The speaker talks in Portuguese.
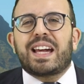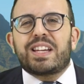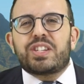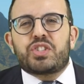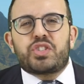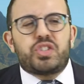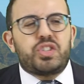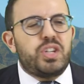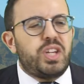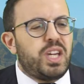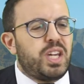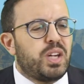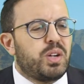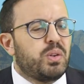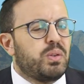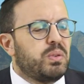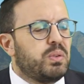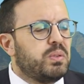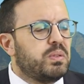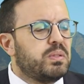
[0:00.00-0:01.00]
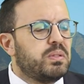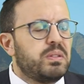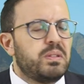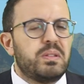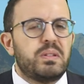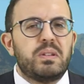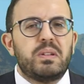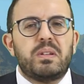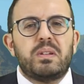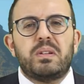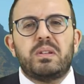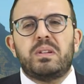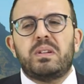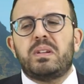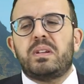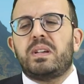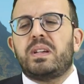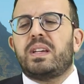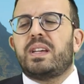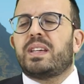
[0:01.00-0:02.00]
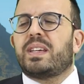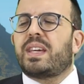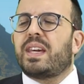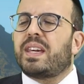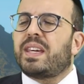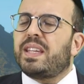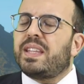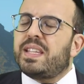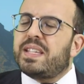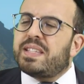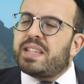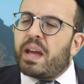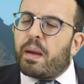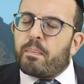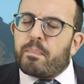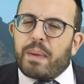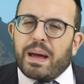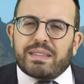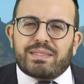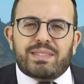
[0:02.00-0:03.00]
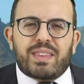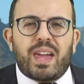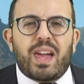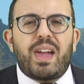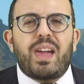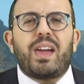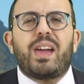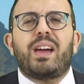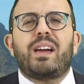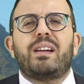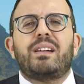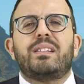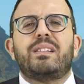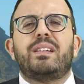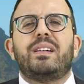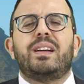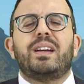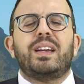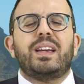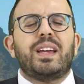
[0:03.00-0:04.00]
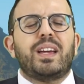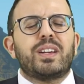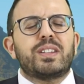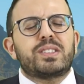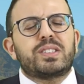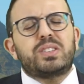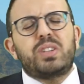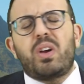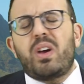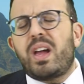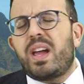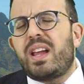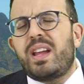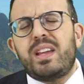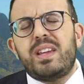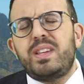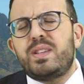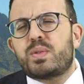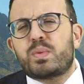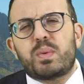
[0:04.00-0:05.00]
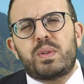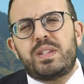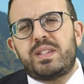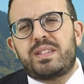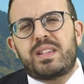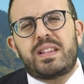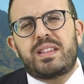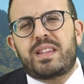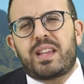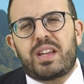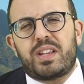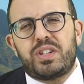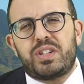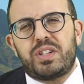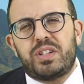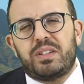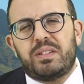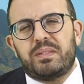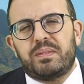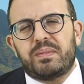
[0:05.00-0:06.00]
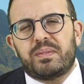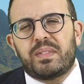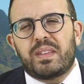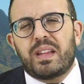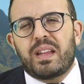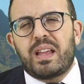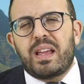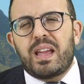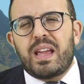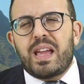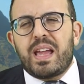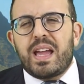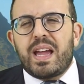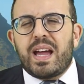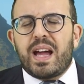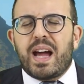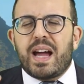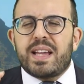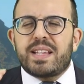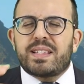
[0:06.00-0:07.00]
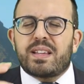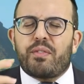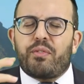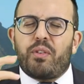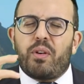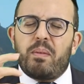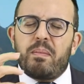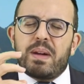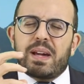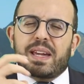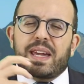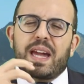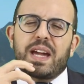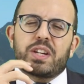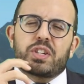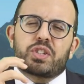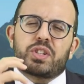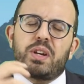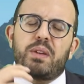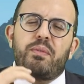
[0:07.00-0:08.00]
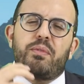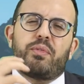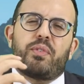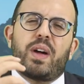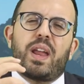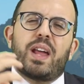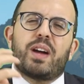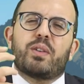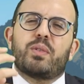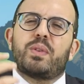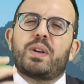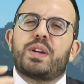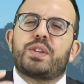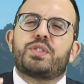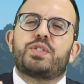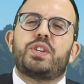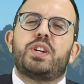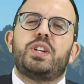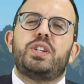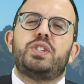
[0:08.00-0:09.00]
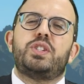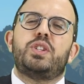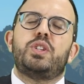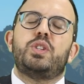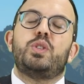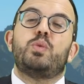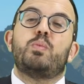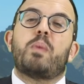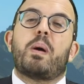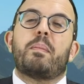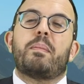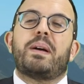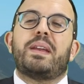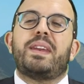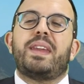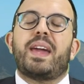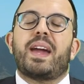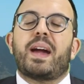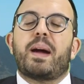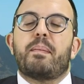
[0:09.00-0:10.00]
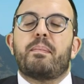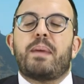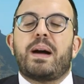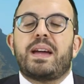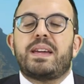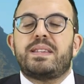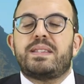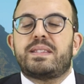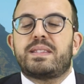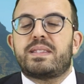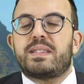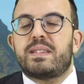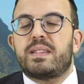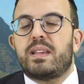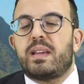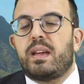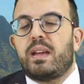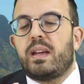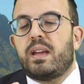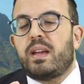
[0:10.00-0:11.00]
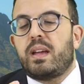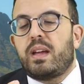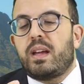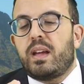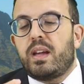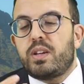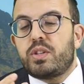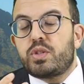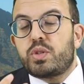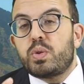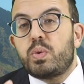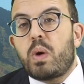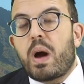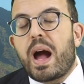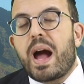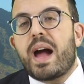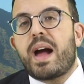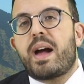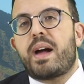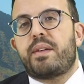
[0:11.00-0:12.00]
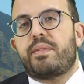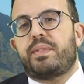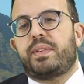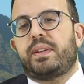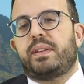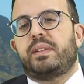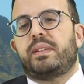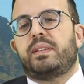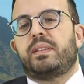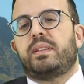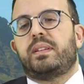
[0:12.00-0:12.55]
castigo, o que quer dizer bater. Só é isso eles entendem. Essa forma que Hashem fala com a gente de uma maneira mais suave,